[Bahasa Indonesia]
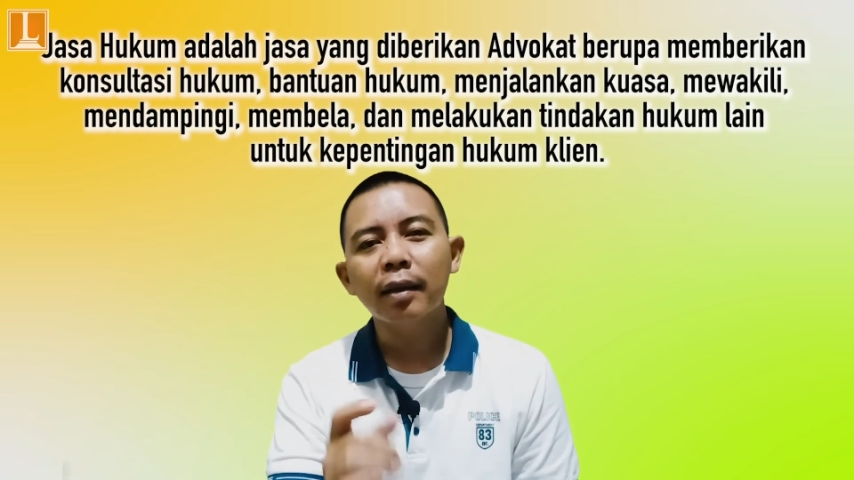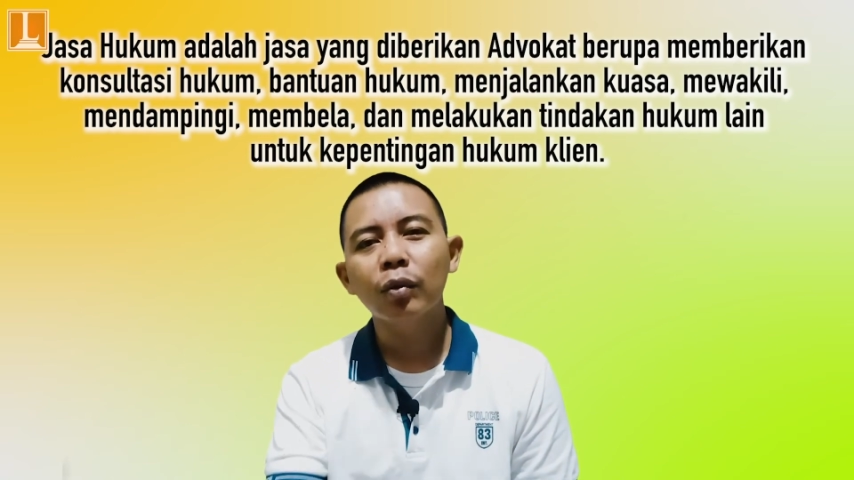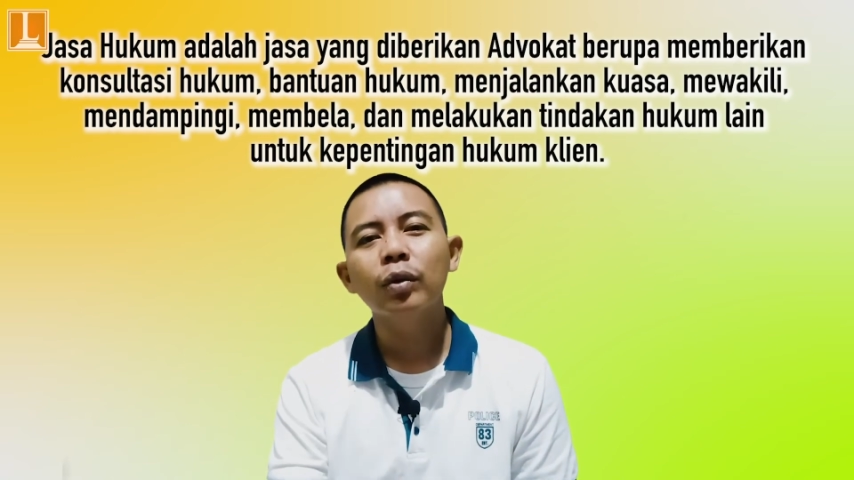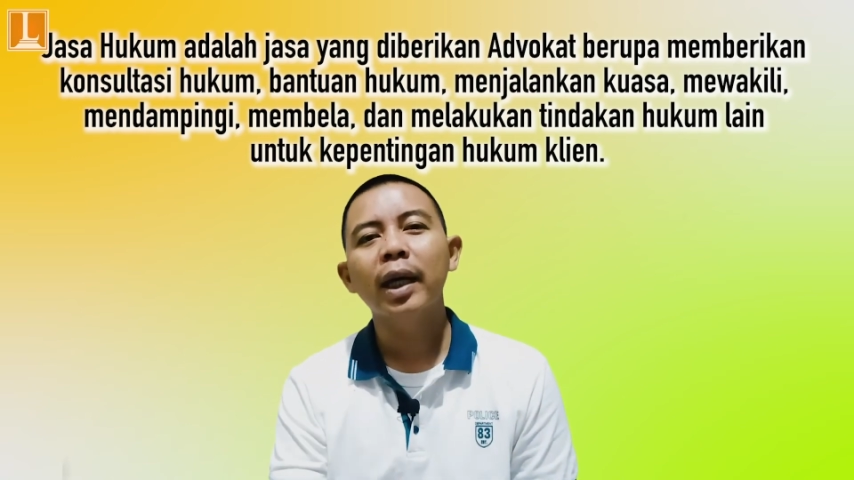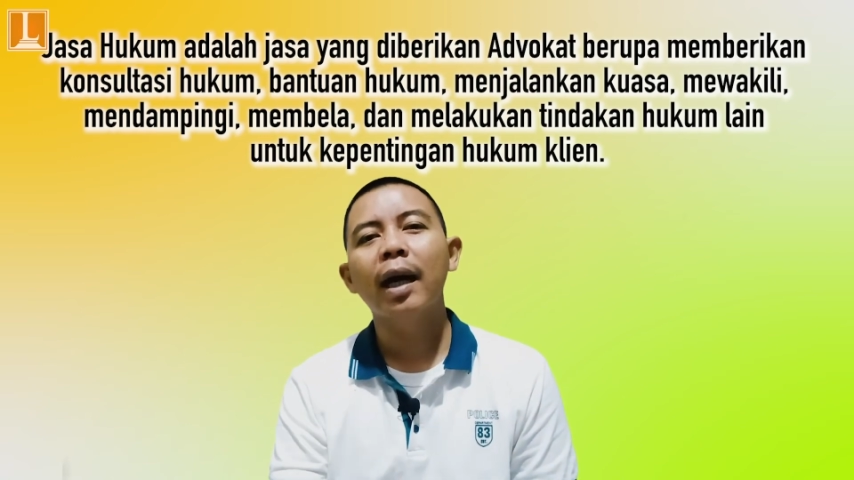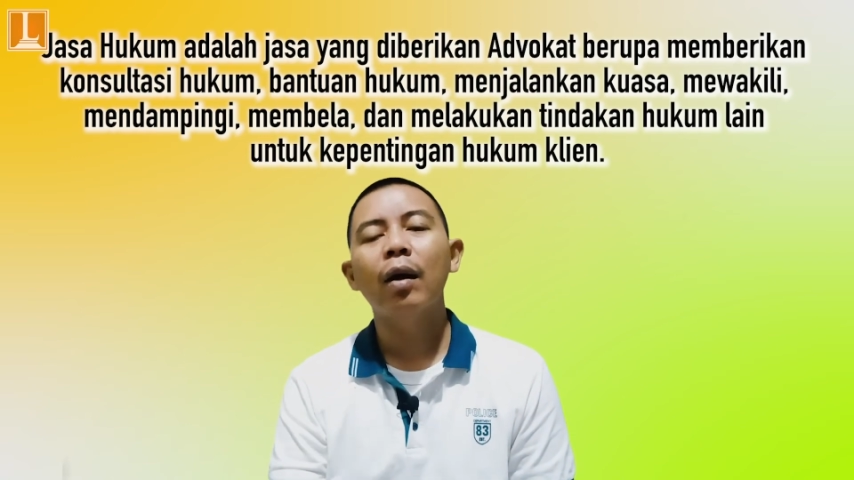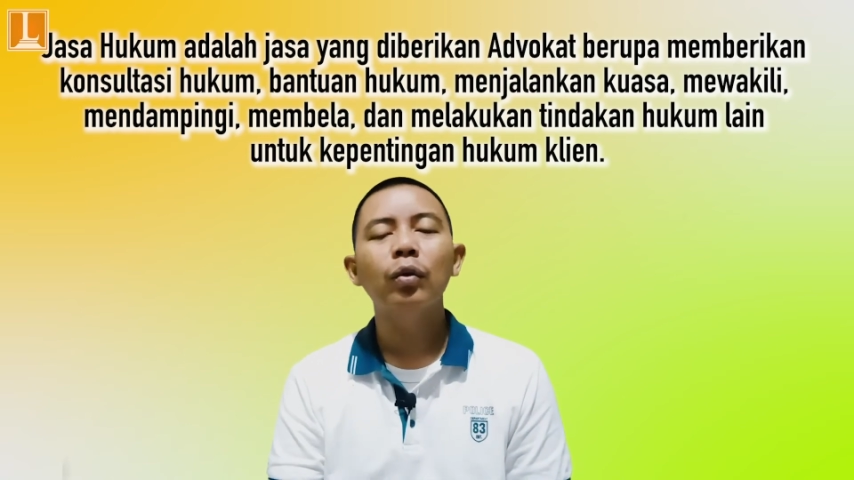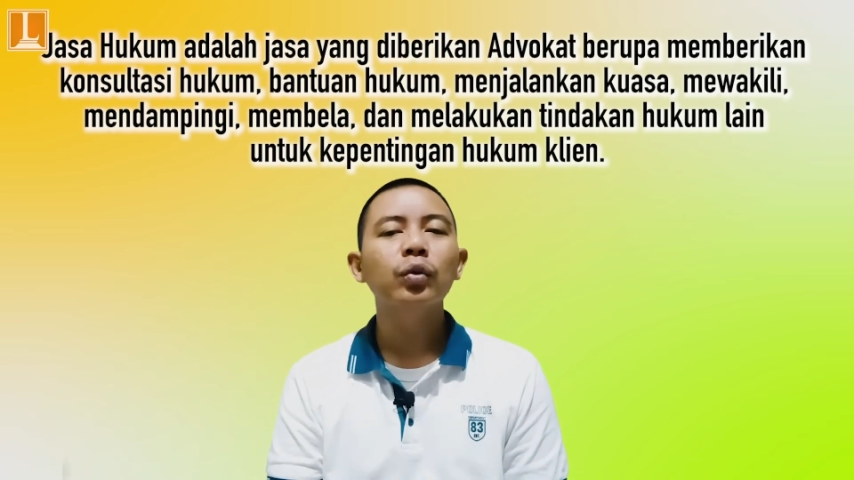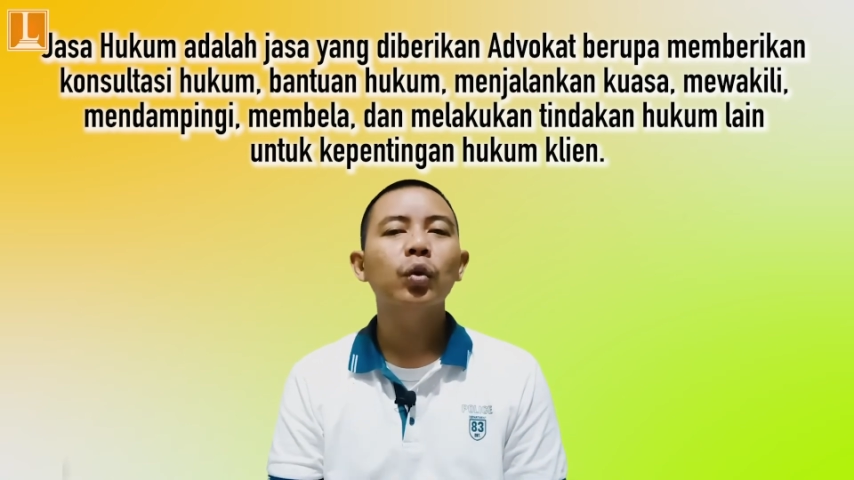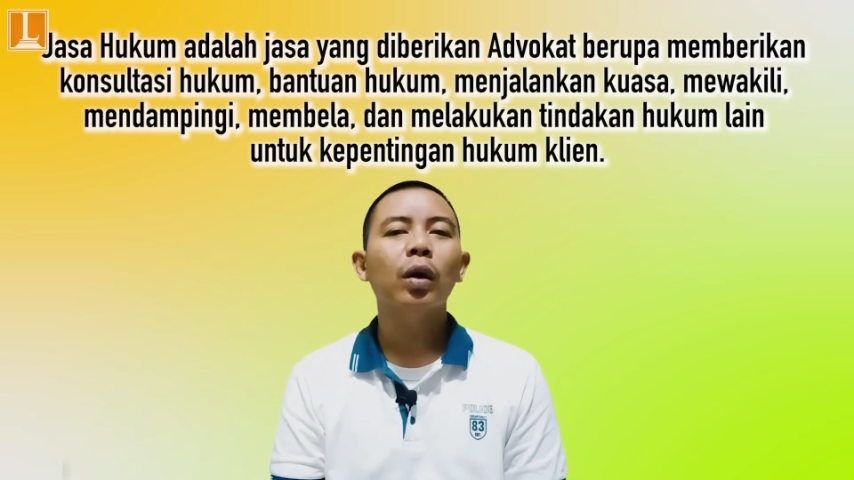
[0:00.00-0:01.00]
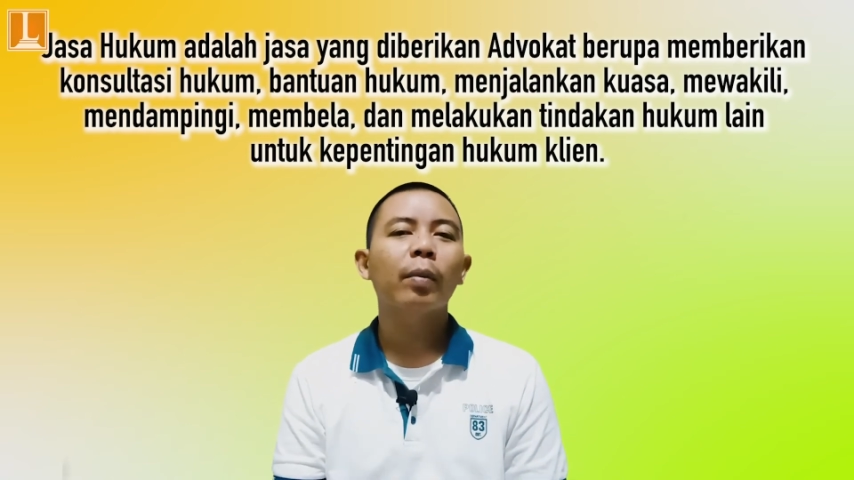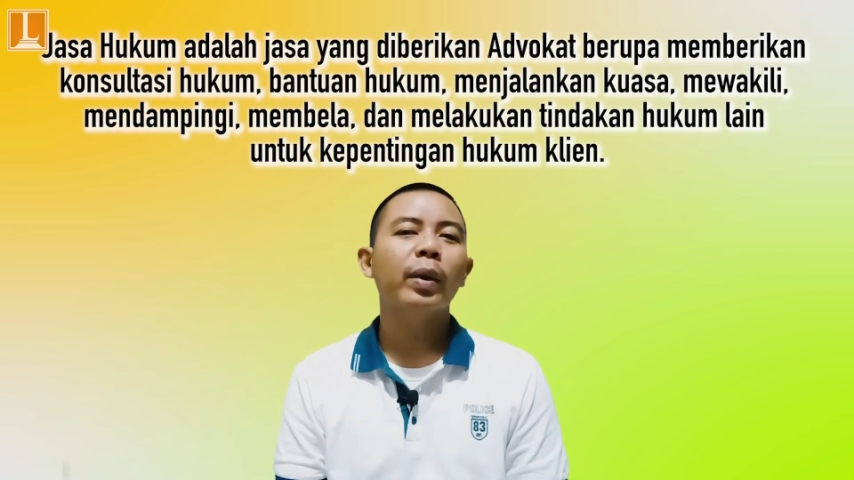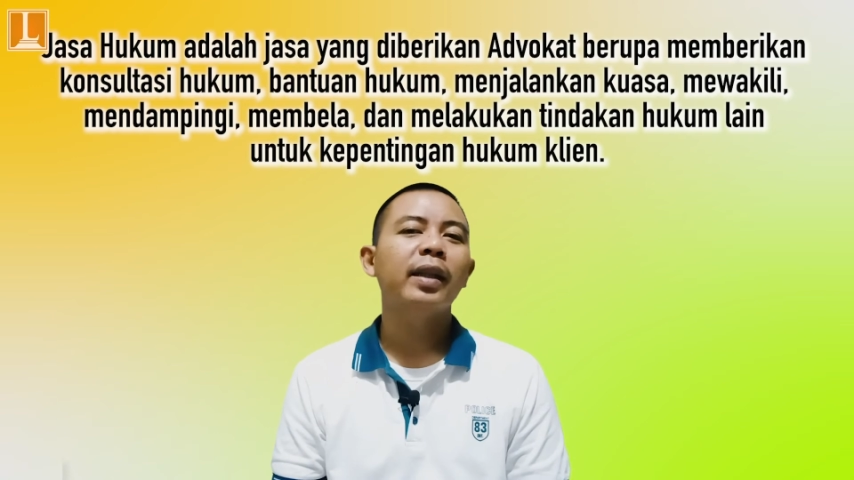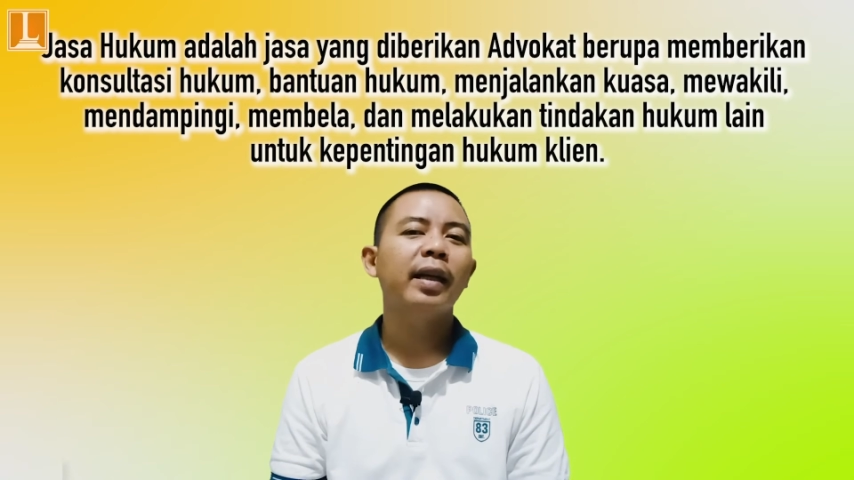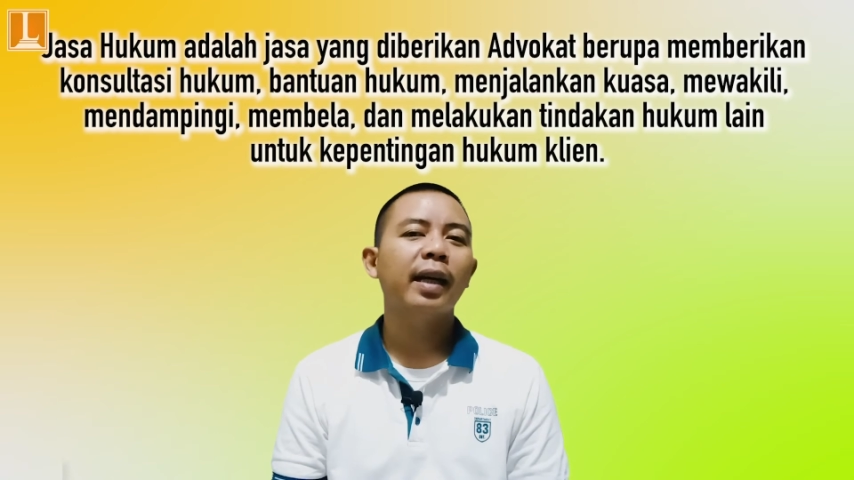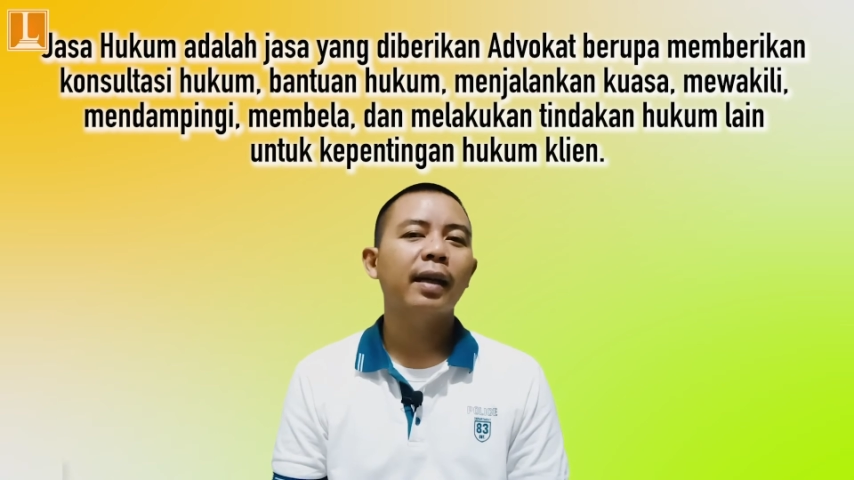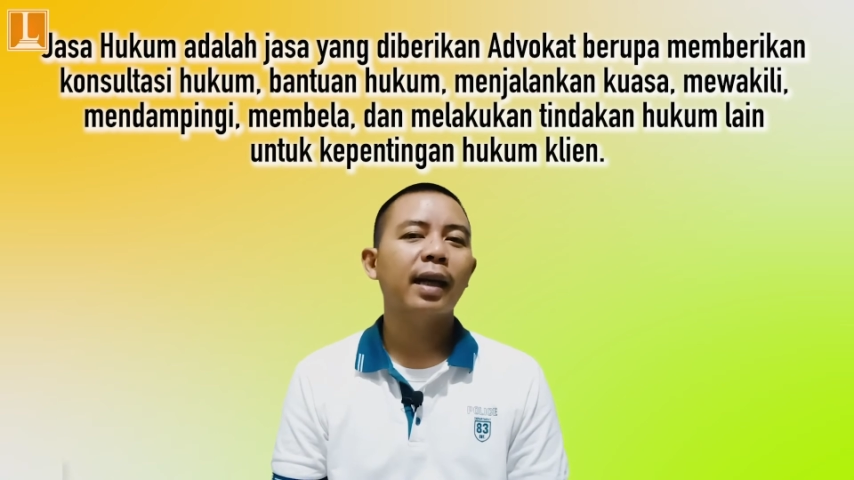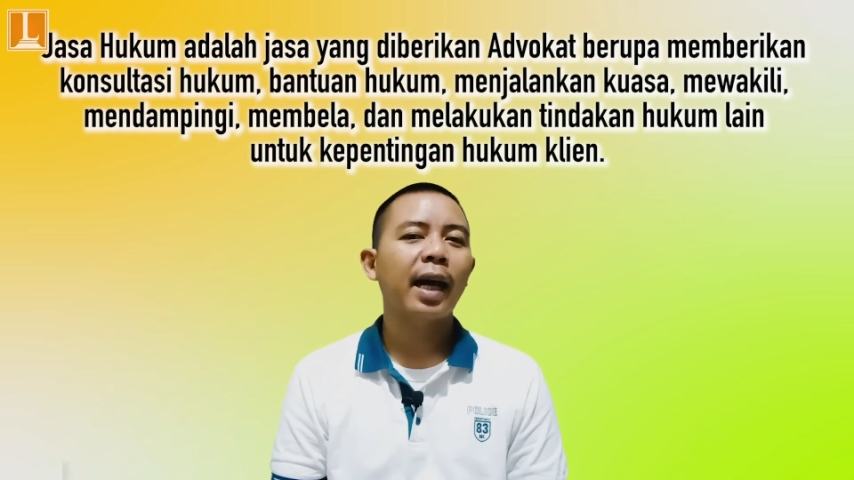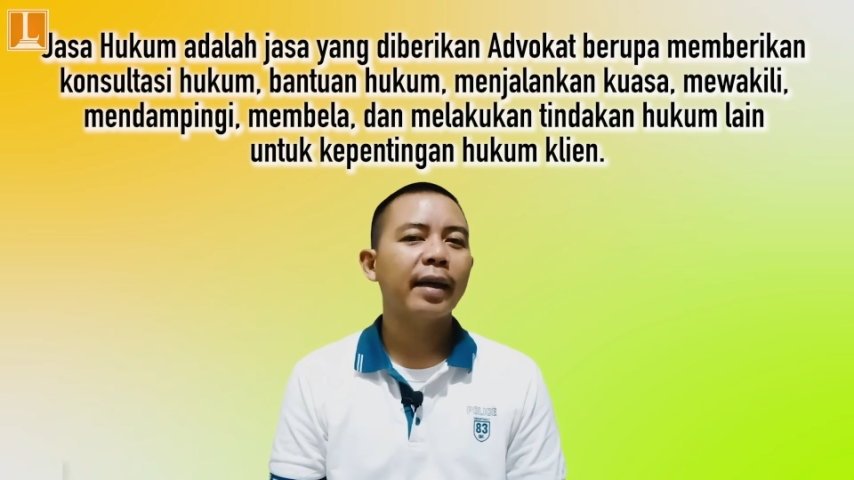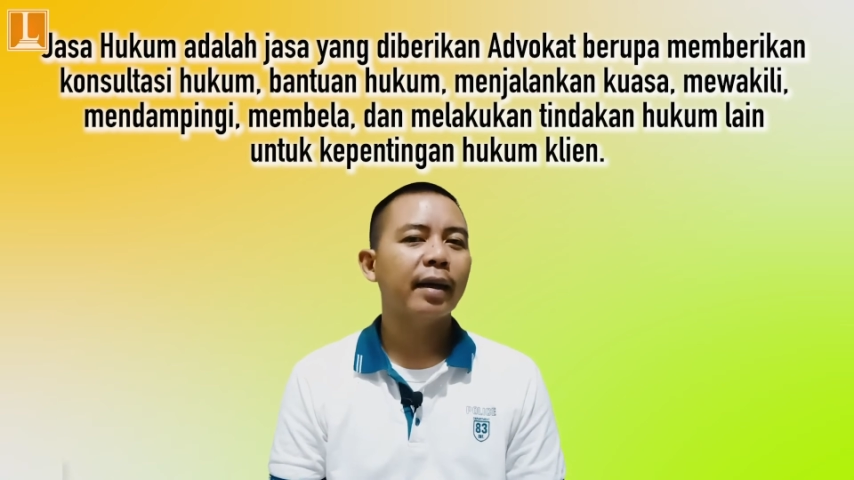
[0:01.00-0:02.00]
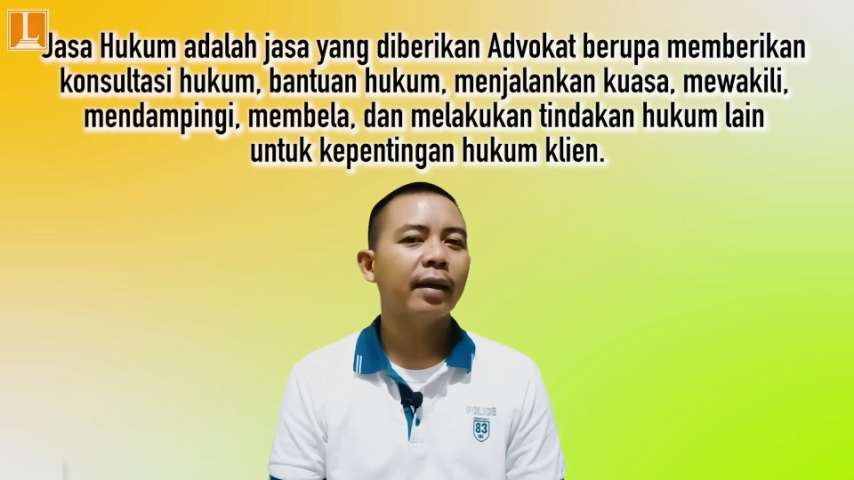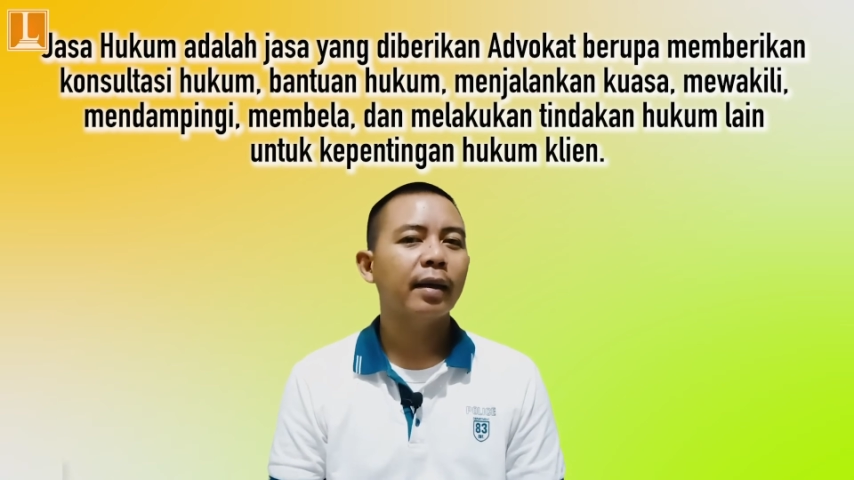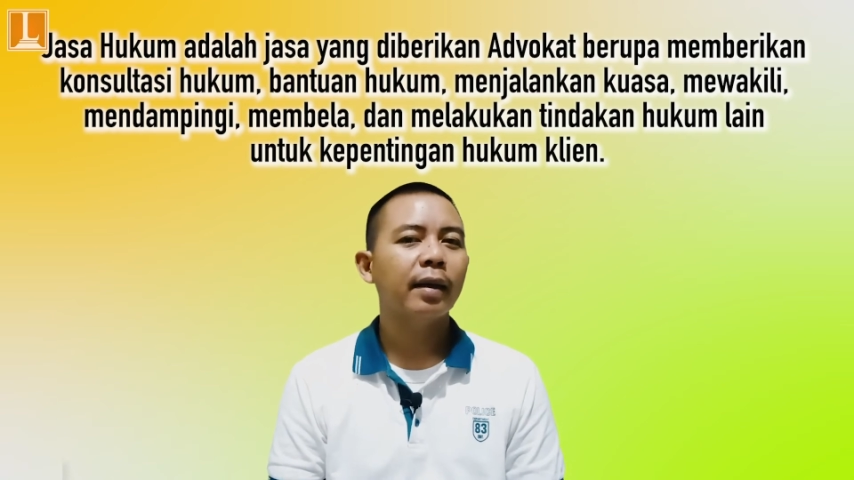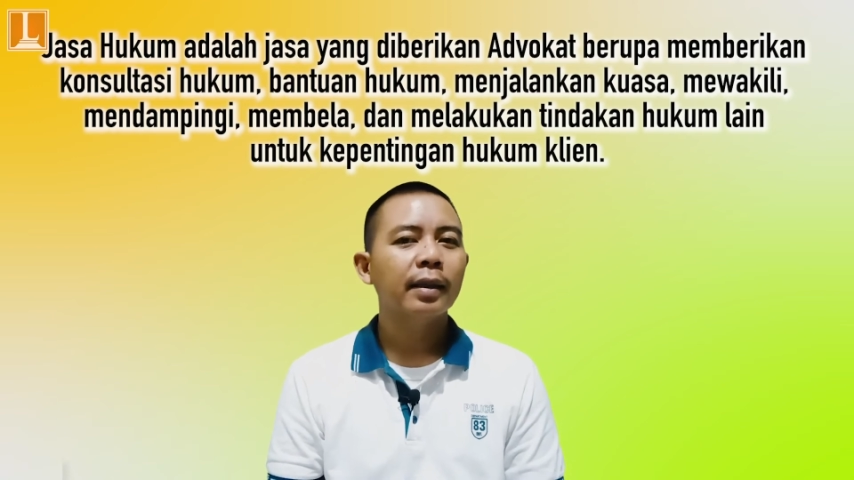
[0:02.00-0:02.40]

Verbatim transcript: Tentunya untuk kepentingan klien.